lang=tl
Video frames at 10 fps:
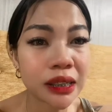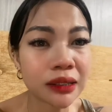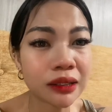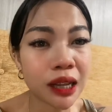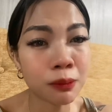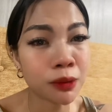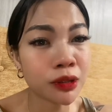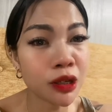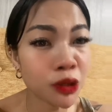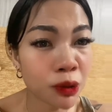tapos
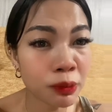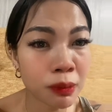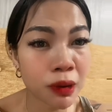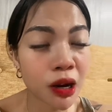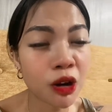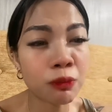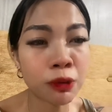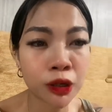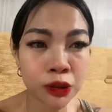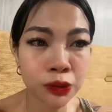ito may mga
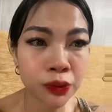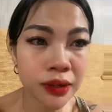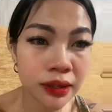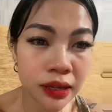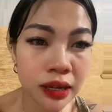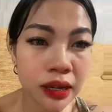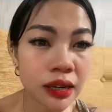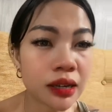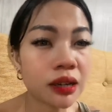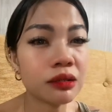opportunity
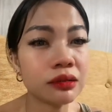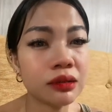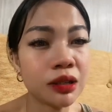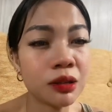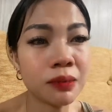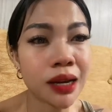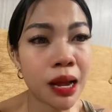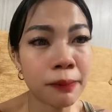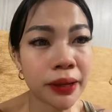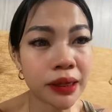na, na
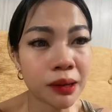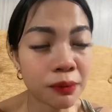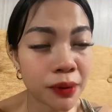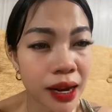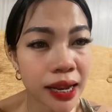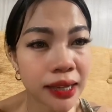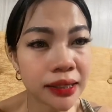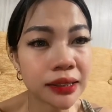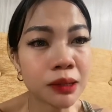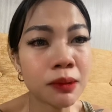lumalapit na
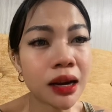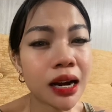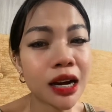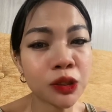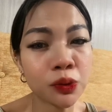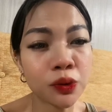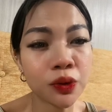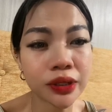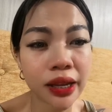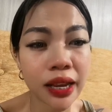brands na makakatulong
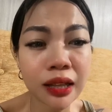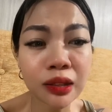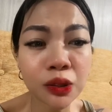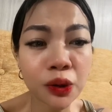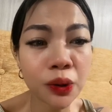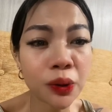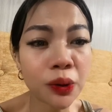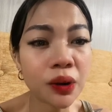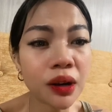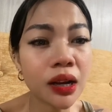sa health
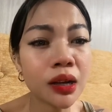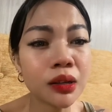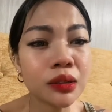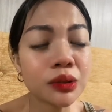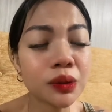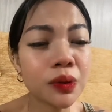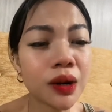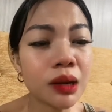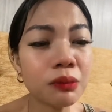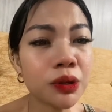ko. So
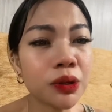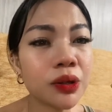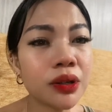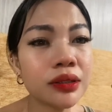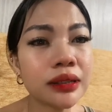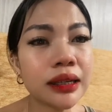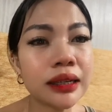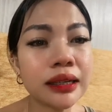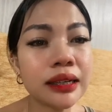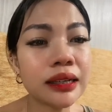alam niyo 'yon,
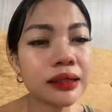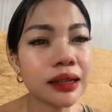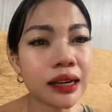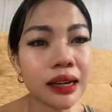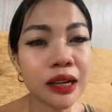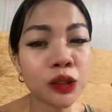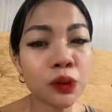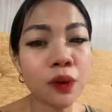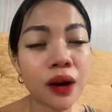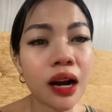talagang
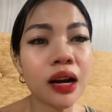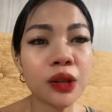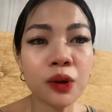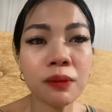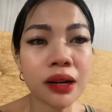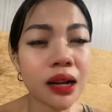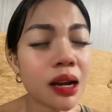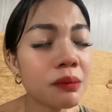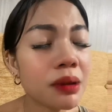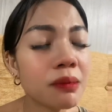nakakatuwa kayo.
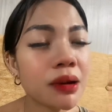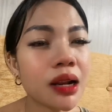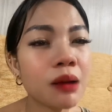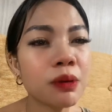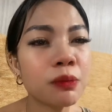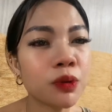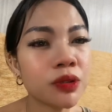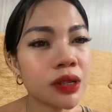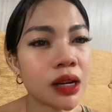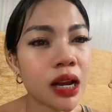Maraming marami pong
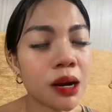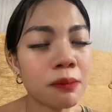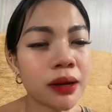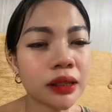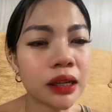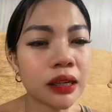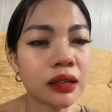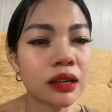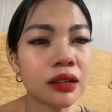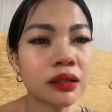salamat.
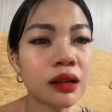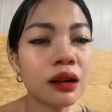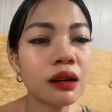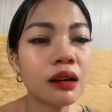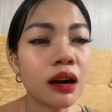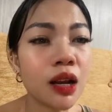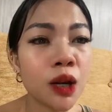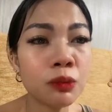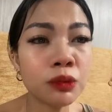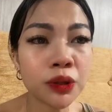Talagang
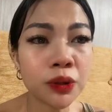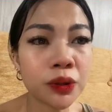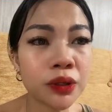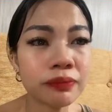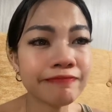alam niyo 'yon